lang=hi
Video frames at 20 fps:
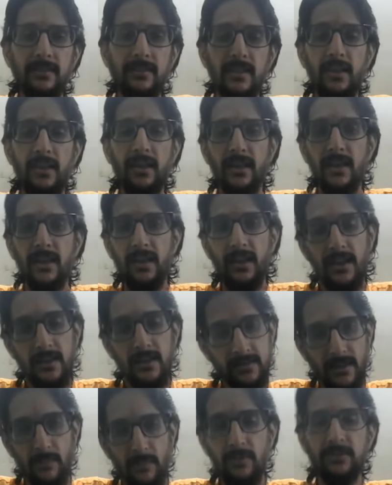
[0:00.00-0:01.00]
से देखें
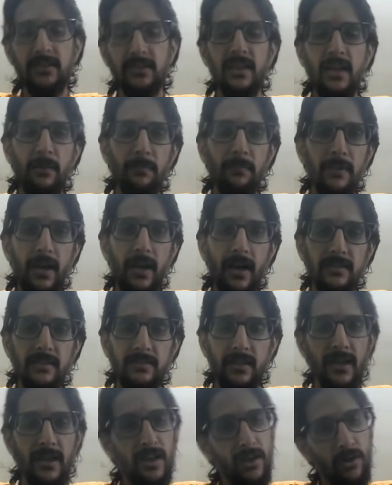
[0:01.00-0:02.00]
समझने का प्रयास
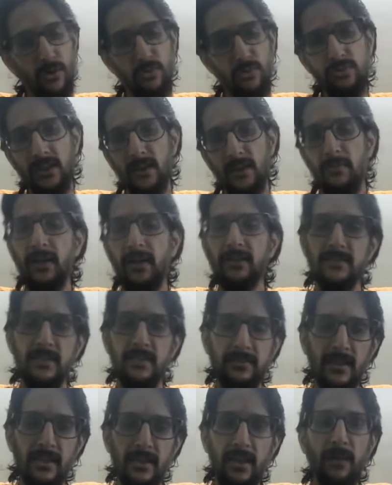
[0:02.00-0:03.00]
करें और उसके बाद
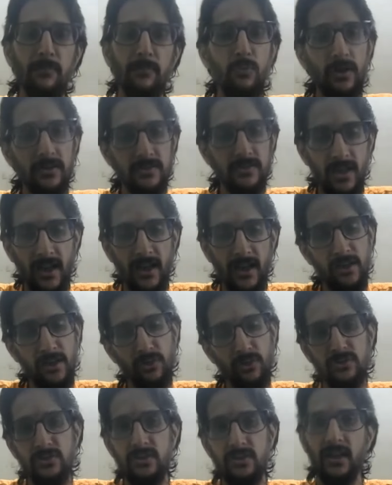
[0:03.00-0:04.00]
जैसे कि आपको अच्छा लगे
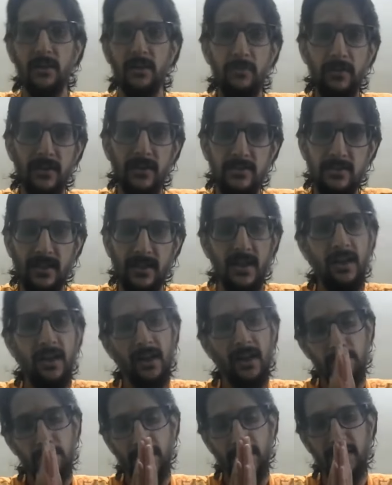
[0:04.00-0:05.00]
तो शेयर भी कीजिएगा
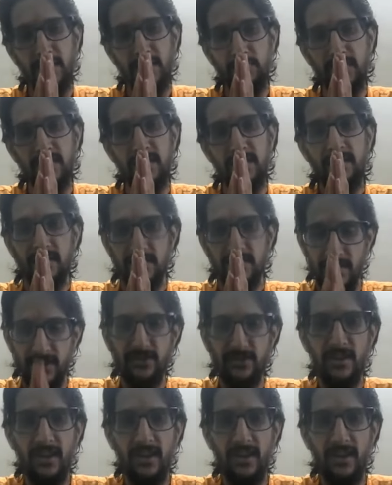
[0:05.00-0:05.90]
प्रदीप जी जय श्री